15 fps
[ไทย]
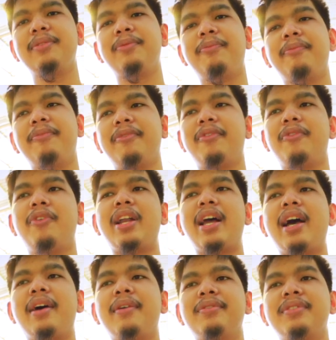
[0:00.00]
อเว
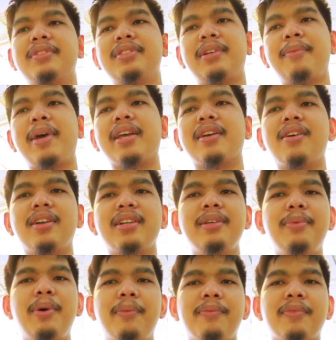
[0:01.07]
ลาสมัยก่อน
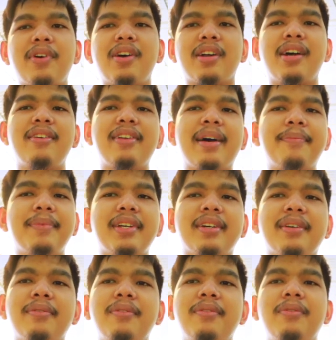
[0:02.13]
ที่ผมก่อนเข้ารับเนี่
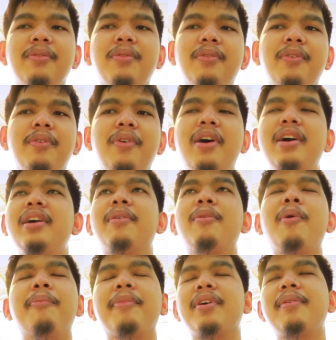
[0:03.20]
ยพอ
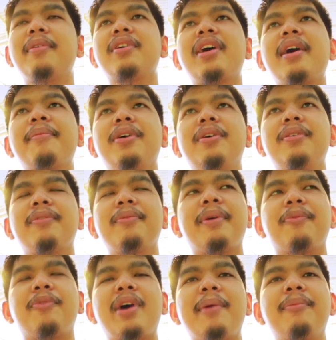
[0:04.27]
ผมก็ต้องข้ามเป็นคนแบ
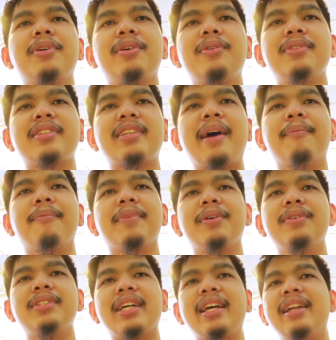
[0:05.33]
บความอดทนต่ำเป็น
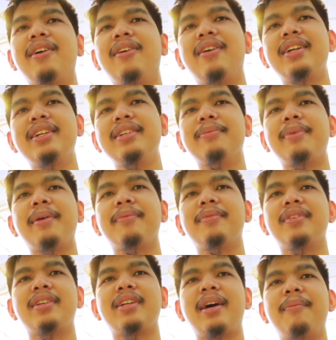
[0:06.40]
คนใจร้อนหรือแบบ
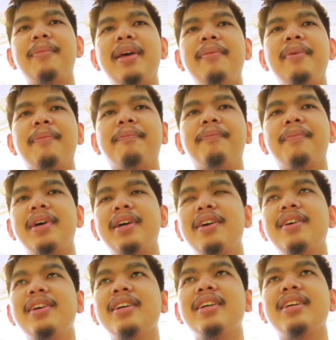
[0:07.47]
ทำอะไรแบบไม่
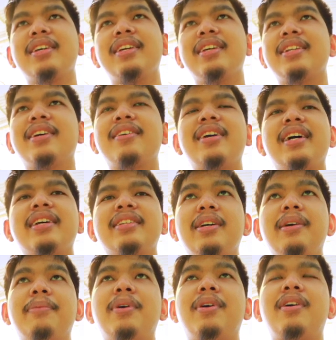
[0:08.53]
ค่อยคิดเท่าไหร่
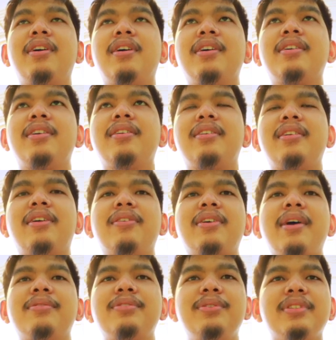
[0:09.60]
แต่พอเรา
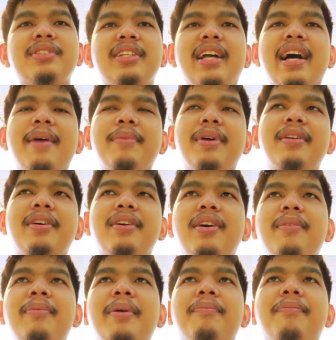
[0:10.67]
กลับสู่อิสลามแล้วเรา
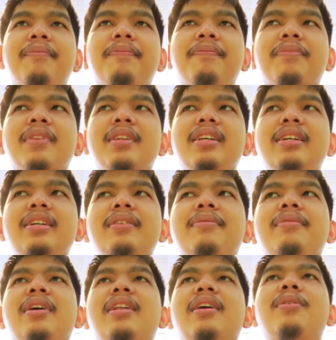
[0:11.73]
ก็แบบ
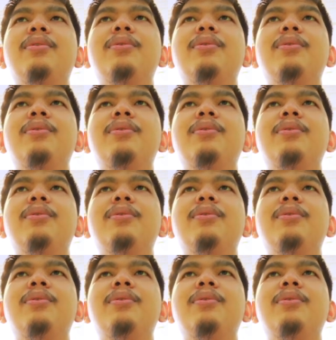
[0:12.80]
เหมือนเรา